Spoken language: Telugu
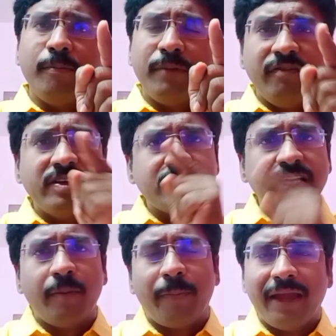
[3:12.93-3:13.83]
ప్రీవియస్
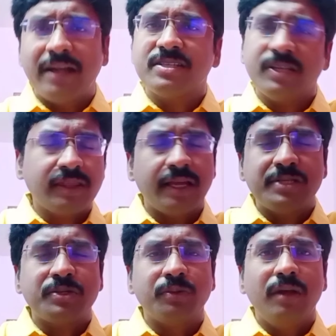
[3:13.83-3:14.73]
ఇయర్ పేరెంట్స్కి
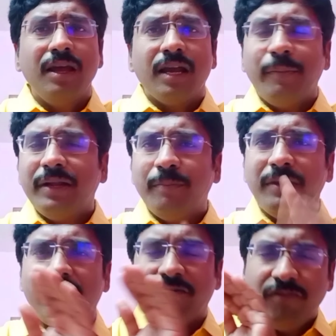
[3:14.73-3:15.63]
తెలుసు కాబట్టి
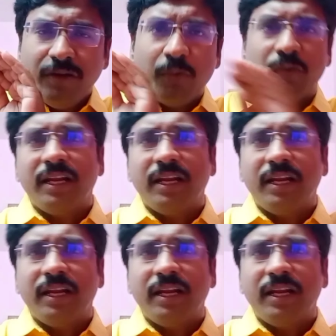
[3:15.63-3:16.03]
మీరు ఎవ్వరు